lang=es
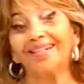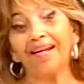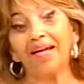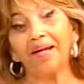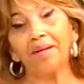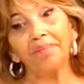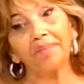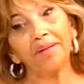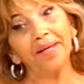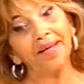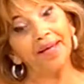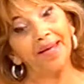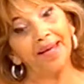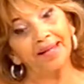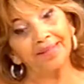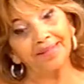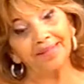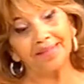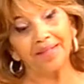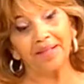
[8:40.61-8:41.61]
Se
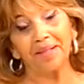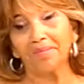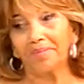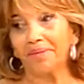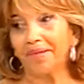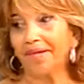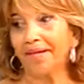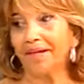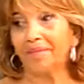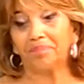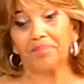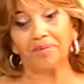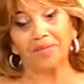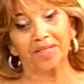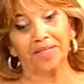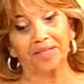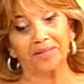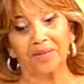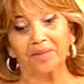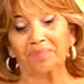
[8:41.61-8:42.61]
vean, se vean,
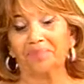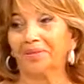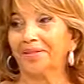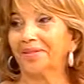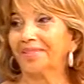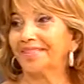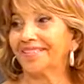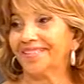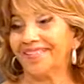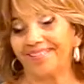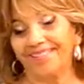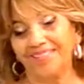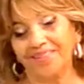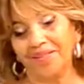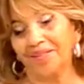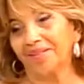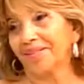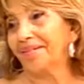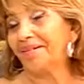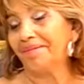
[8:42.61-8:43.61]
porque no puedo ser yo,
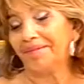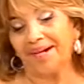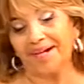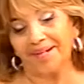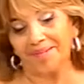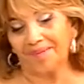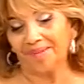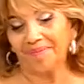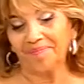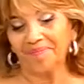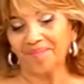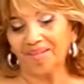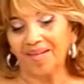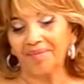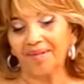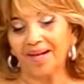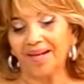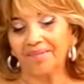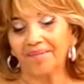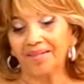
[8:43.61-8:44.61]
qué bárbaro,
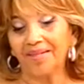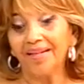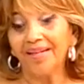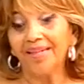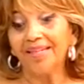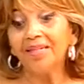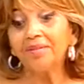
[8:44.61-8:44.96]
qué bárbaro.